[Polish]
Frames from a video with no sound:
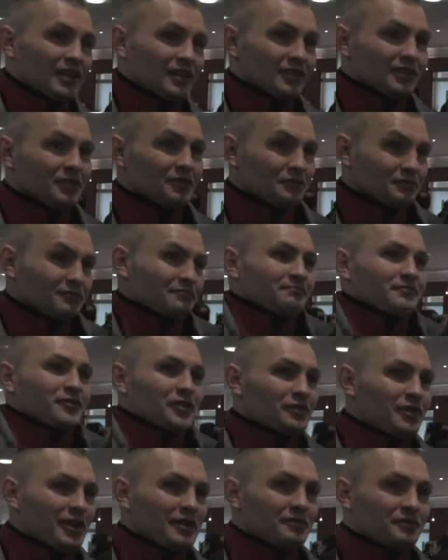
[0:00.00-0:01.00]
No,
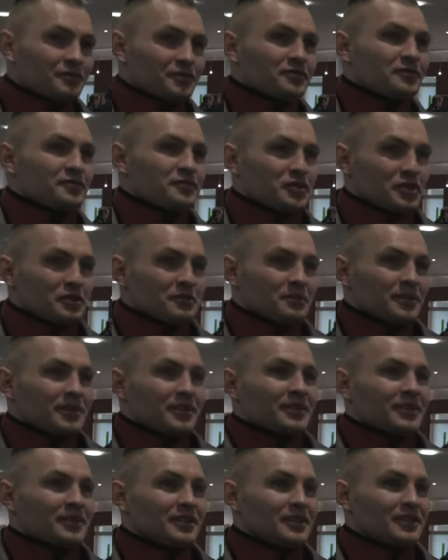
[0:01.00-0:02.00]
no wiem, w czym,
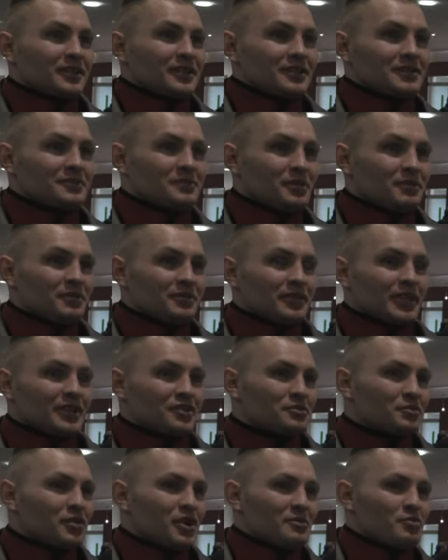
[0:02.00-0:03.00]
y, na
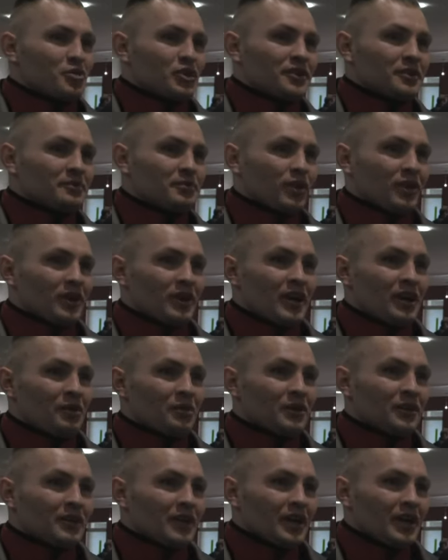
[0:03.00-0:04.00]
czym moje błędy
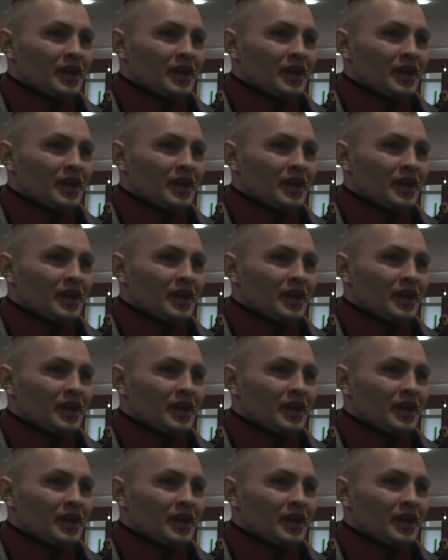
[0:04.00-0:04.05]
polegały.